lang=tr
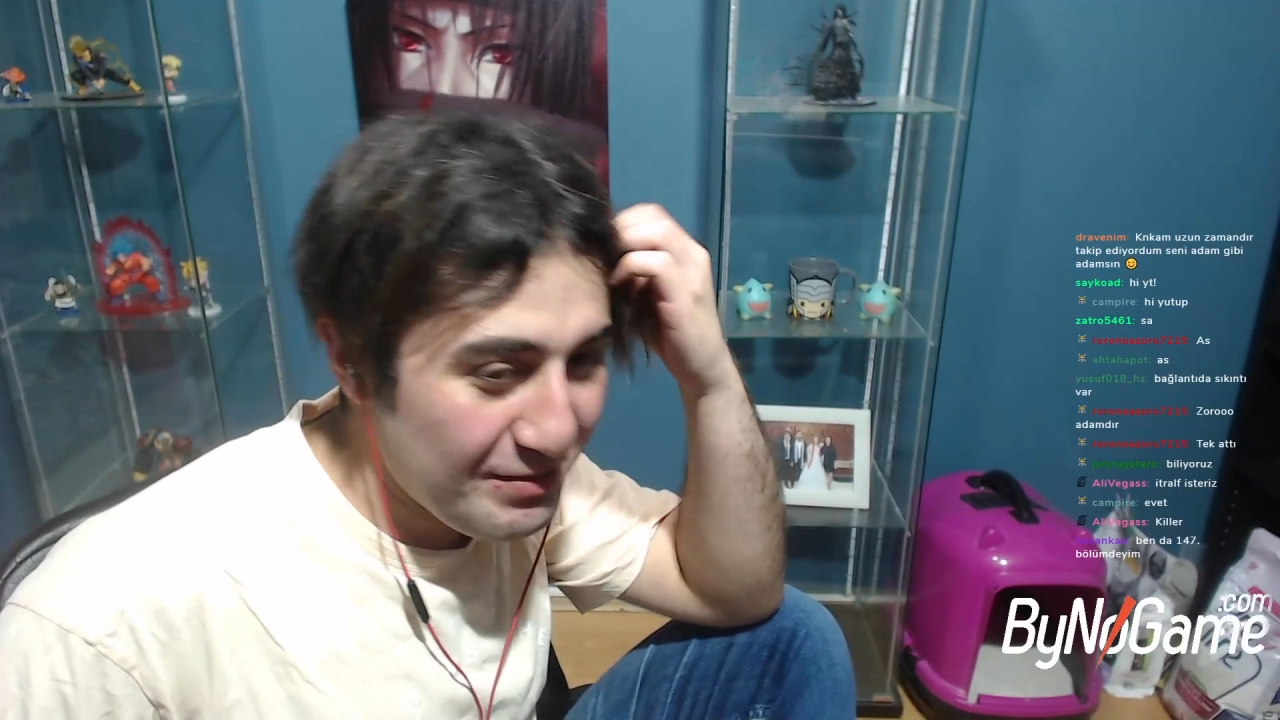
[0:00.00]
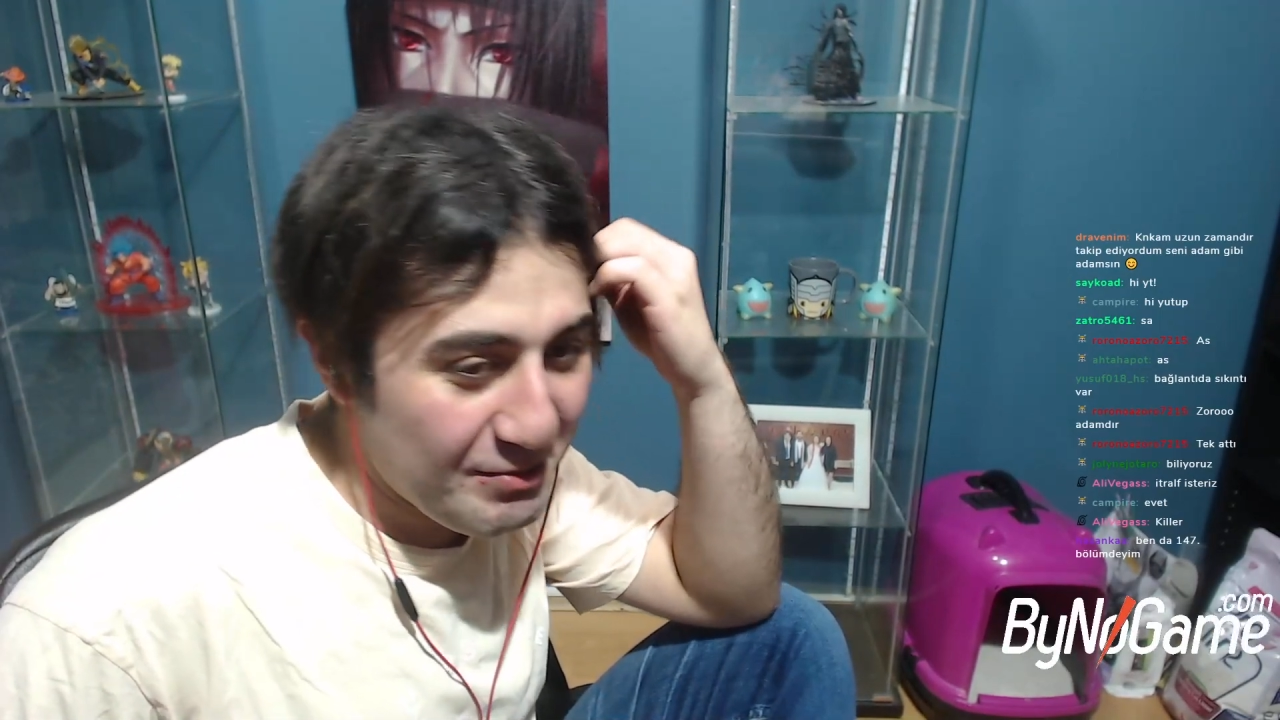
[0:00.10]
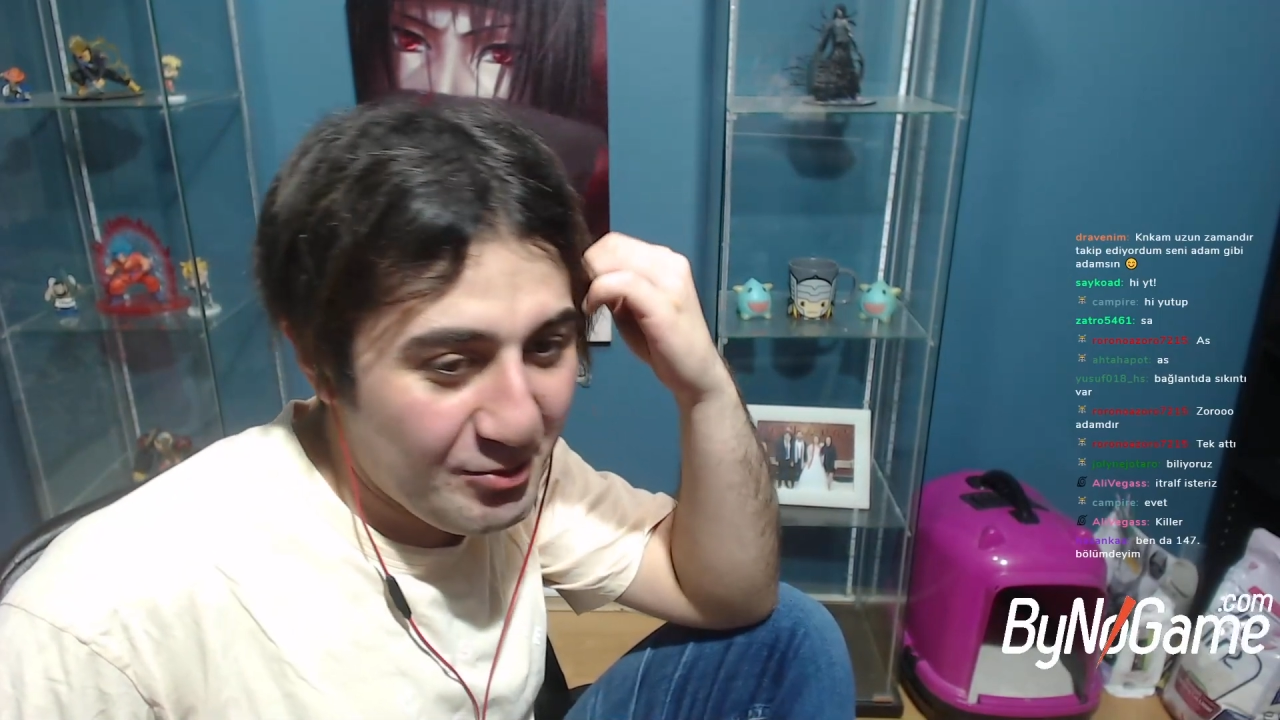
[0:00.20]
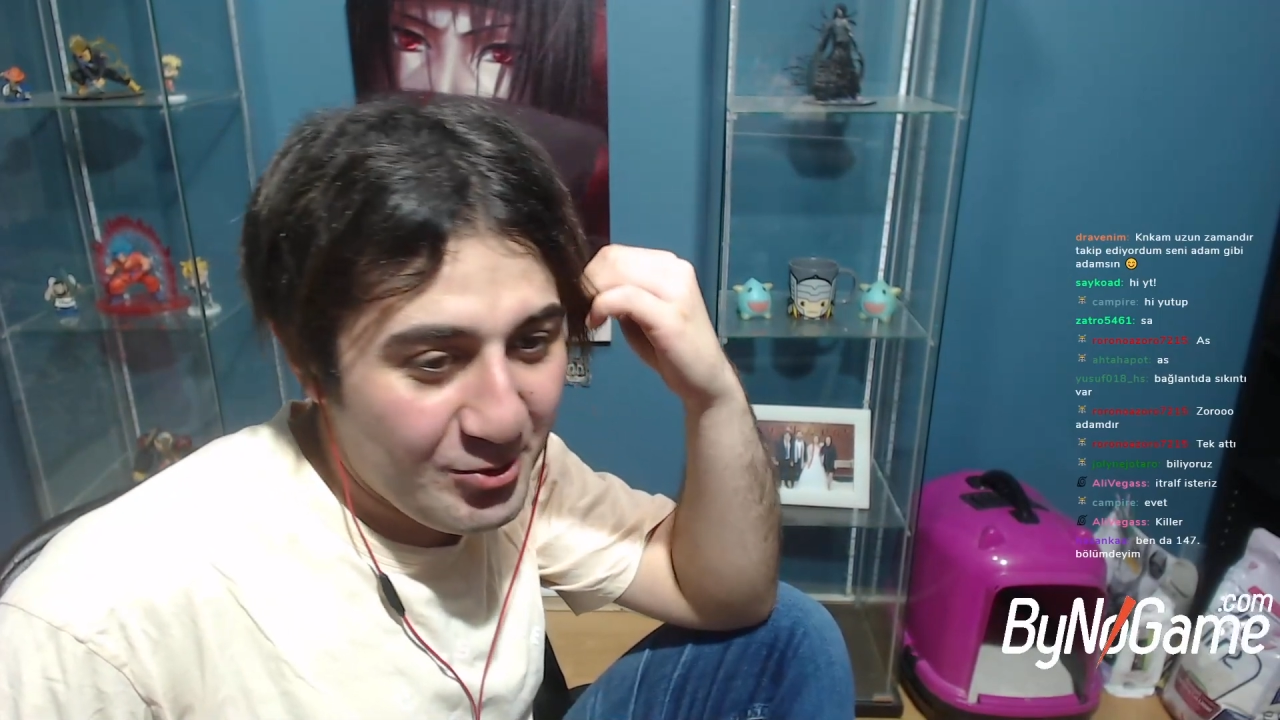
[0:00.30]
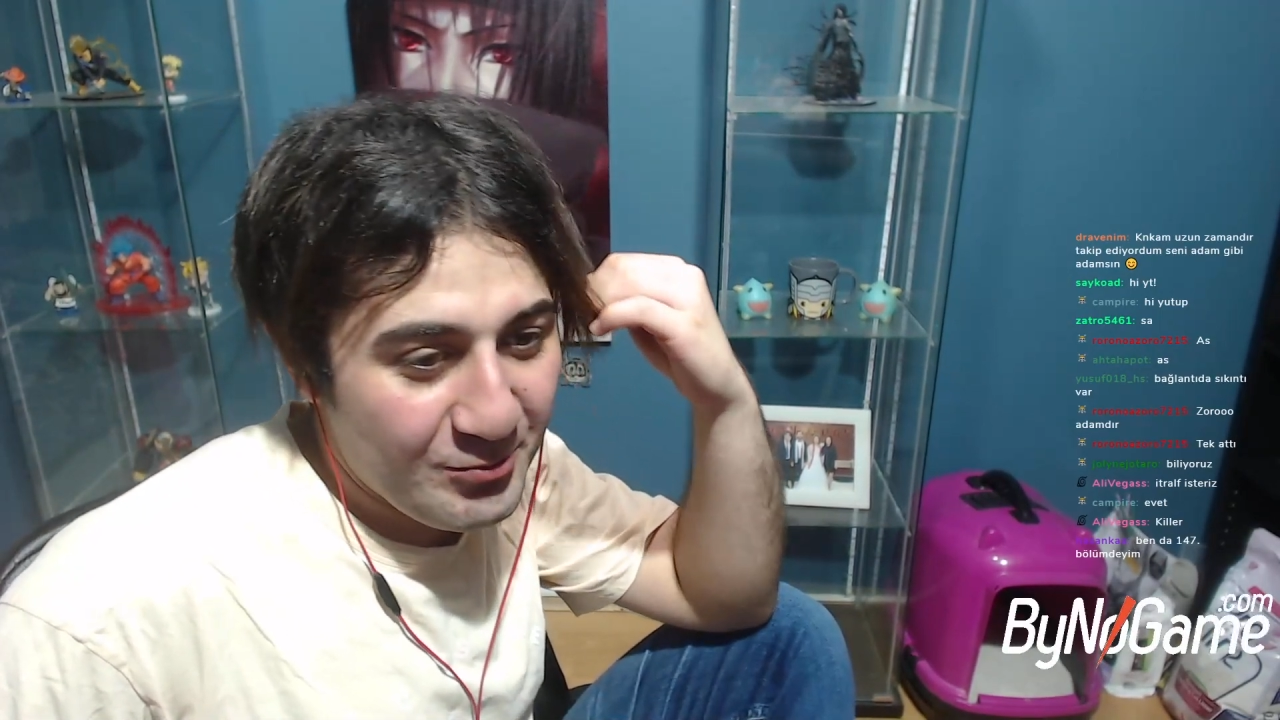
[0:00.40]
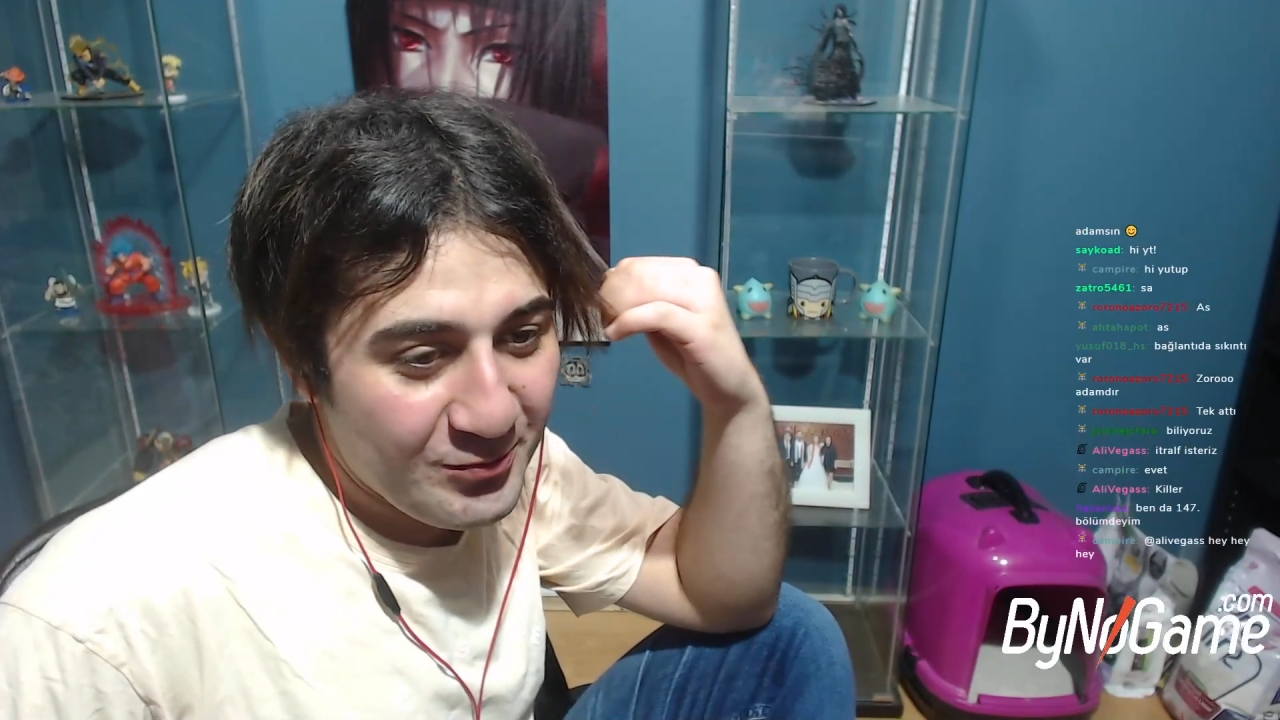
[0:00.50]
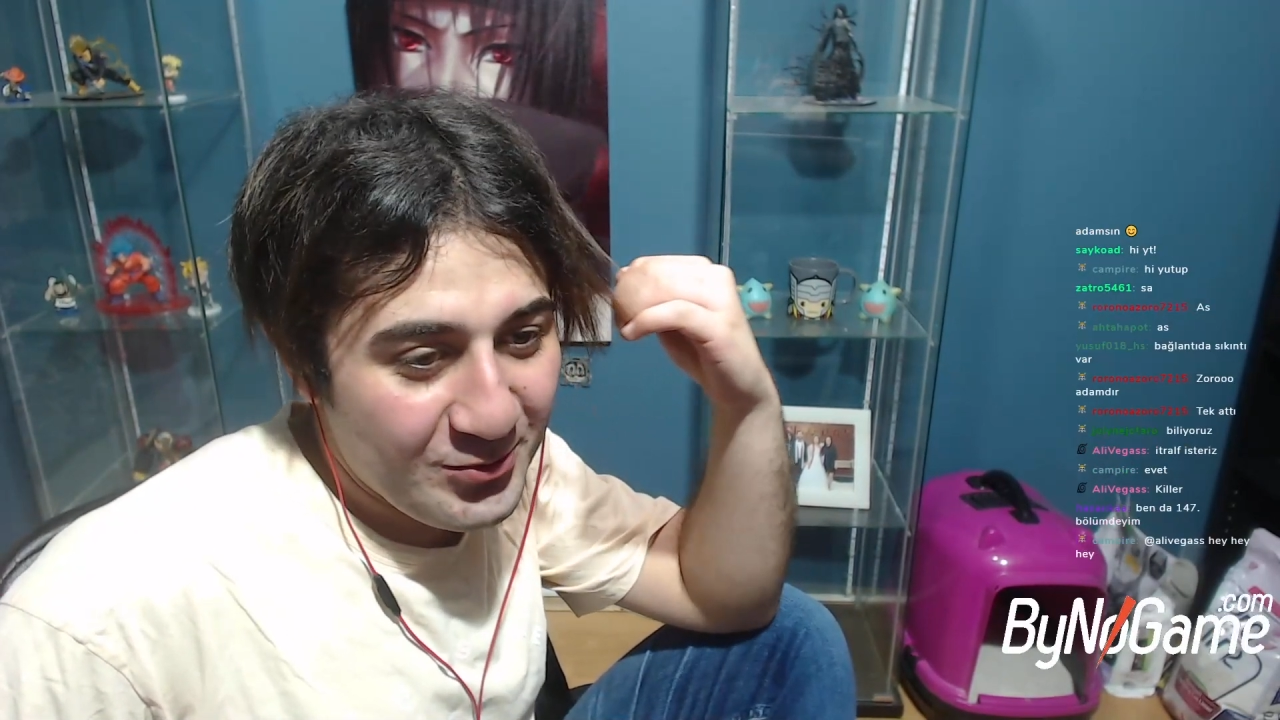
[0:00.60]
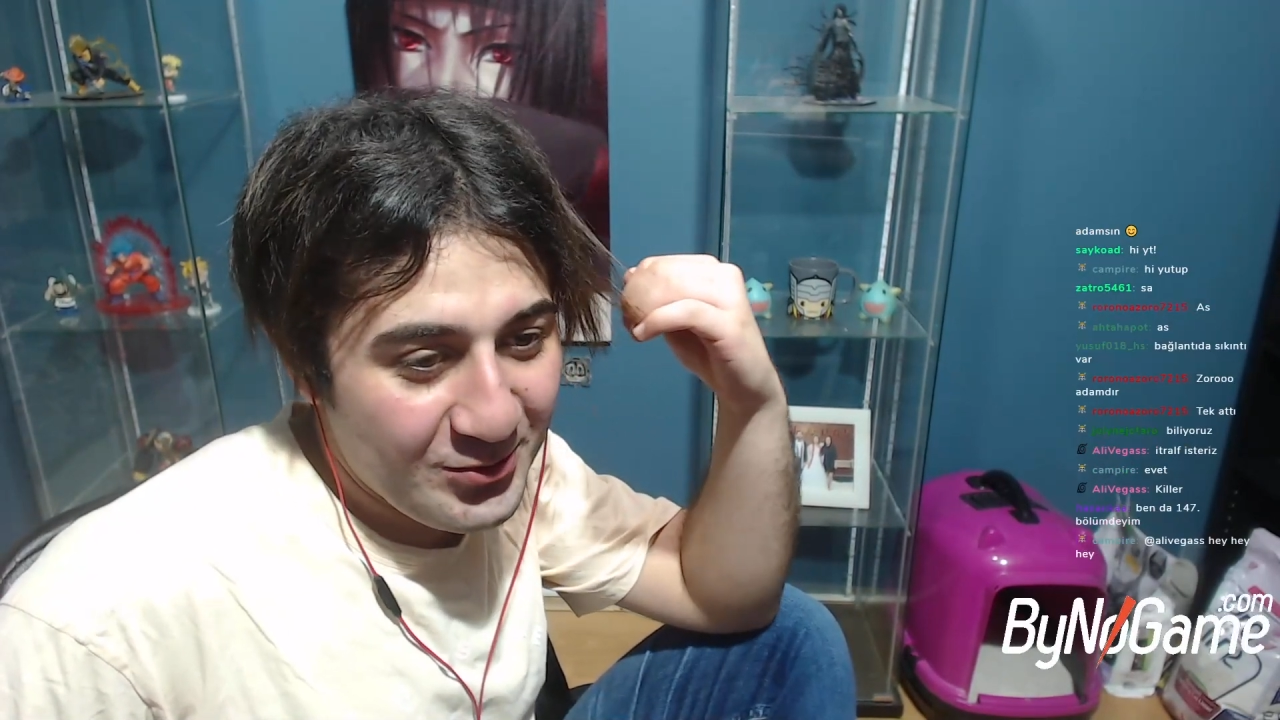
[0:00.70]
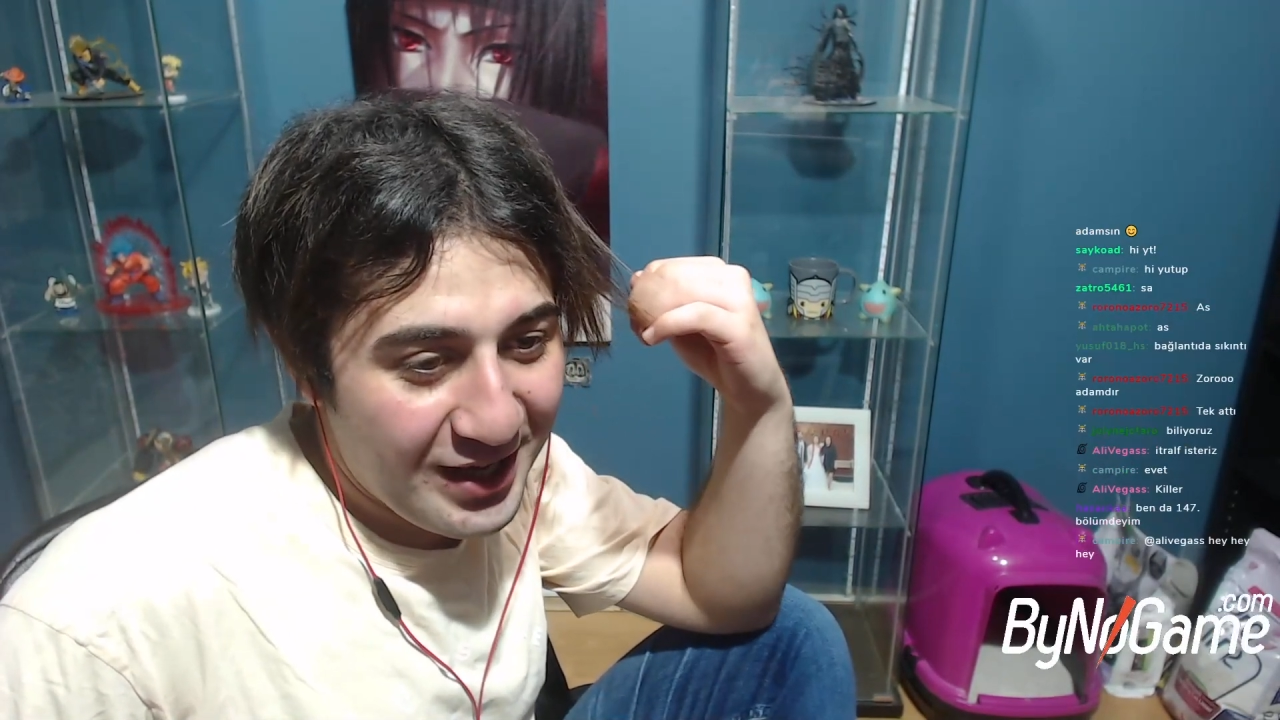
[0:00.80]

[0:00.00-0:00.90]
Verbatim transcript: bir bölümdü.